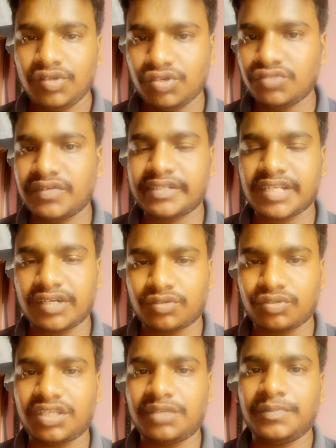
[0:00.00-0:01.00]
యూనివర్సల్
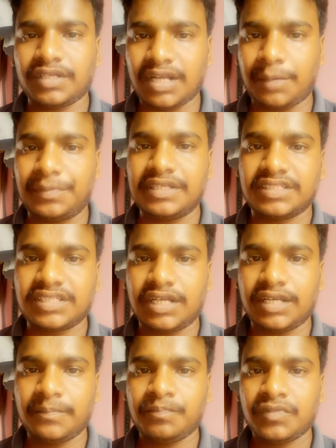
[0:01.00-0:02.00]
ట్రూత్ని మీరు
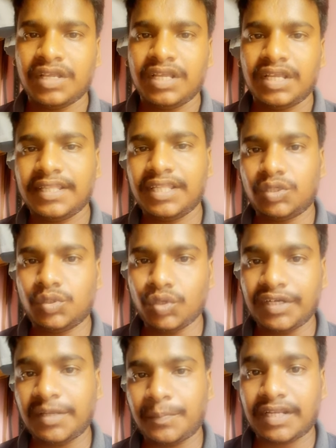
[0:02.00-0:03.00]
గమనించాలి ఇది
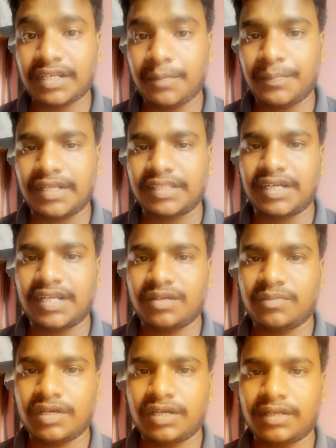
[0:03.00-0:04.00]
డ్యూటీ పరంగా
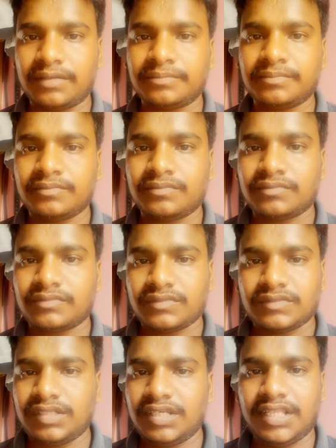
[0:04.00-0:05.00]
పెడతాడనమాట
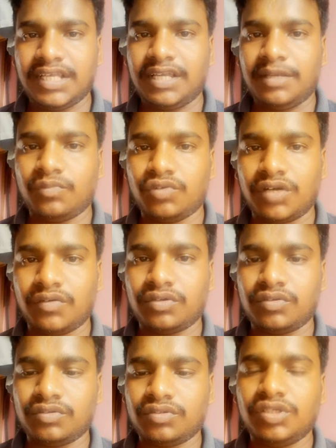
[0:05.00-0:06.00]
ఇది మూడవ
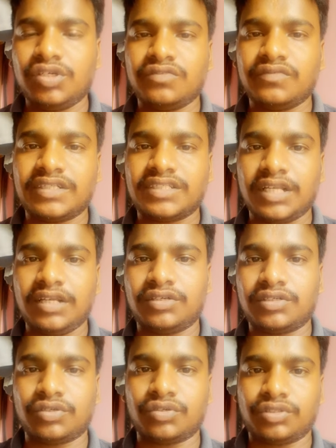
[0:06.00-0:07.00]
రూల్ యూనివర్సల్
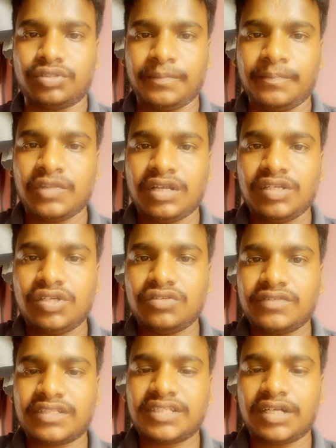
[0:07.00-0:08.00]
ట్రూత్
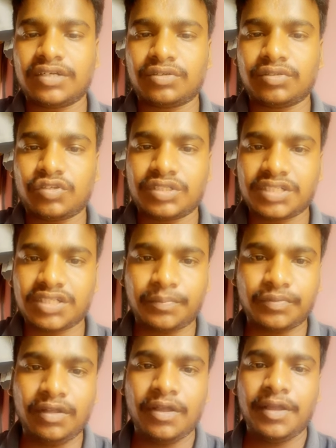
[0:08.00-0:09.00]
యూనివర్సల్ ట్రూత్
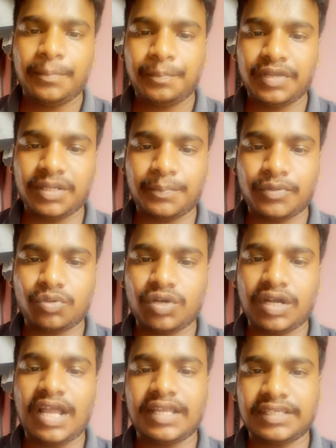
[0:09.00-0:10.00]
వచ్చినప్పుడు మీరు ఎప్పుడూ
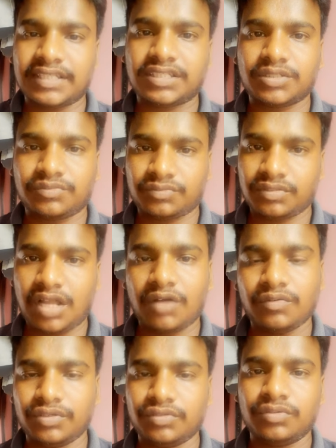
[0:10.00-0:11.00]
కూడా ఎస్
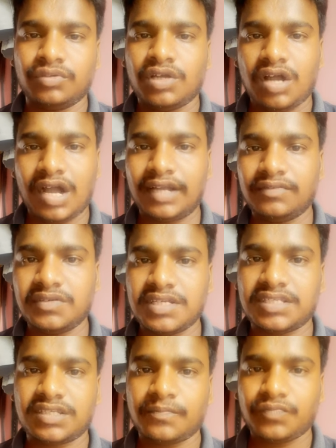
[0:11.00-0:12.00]
అవును
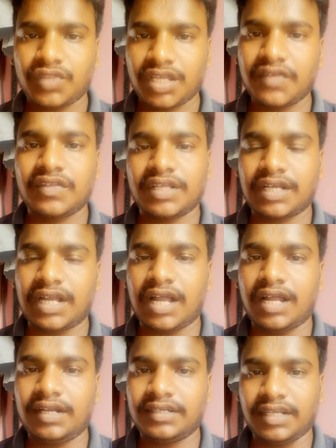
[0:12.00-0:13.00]
ఆల్వేస్ ఈ విధంగా
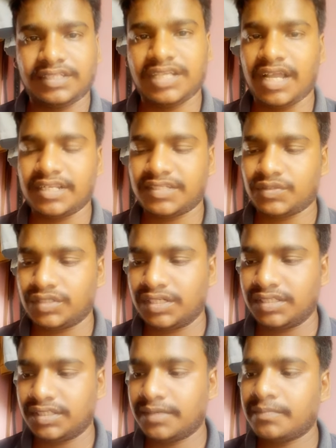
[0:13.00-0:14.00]
టిక్ చేయాల్సి
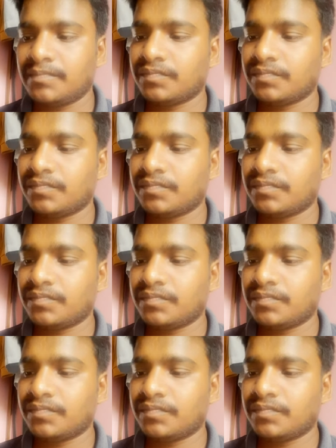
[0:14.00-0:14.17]
ఉంటుంది